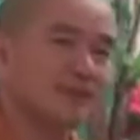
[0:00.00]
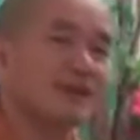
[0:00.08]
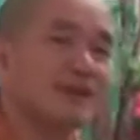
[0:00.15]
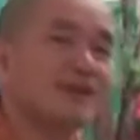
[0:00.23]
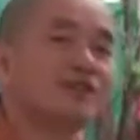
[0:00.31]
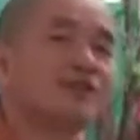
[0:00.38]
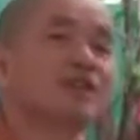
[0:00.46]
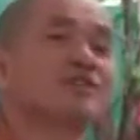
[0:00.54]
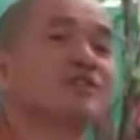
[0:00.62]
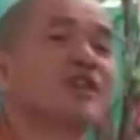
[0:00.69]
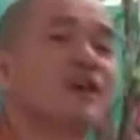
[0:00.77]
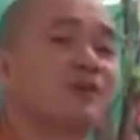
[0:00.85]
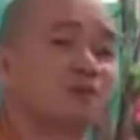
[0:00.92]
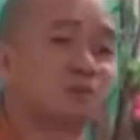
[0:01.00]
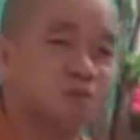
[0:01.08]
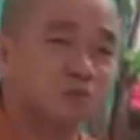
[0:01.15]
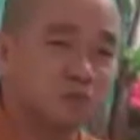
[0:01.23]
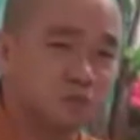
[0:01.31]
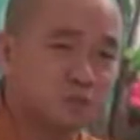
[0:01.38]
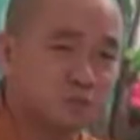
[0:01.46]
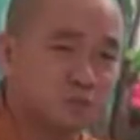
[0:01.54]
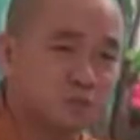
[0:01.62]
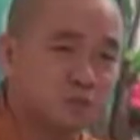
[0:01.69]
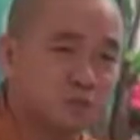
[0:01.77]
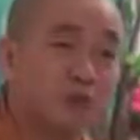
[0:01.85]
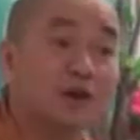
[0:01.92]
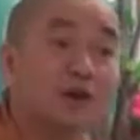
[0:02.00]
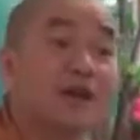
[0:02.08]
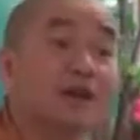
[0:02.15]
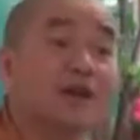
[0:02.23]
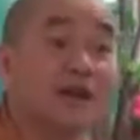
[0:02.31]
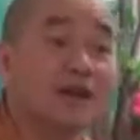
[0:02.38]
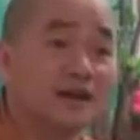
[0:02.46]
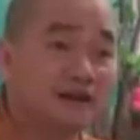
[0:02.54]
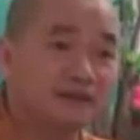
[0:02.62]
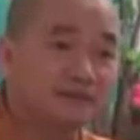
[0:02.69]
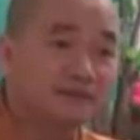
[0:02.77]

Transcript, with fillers: cái trường sinh học gọi là nhân điển,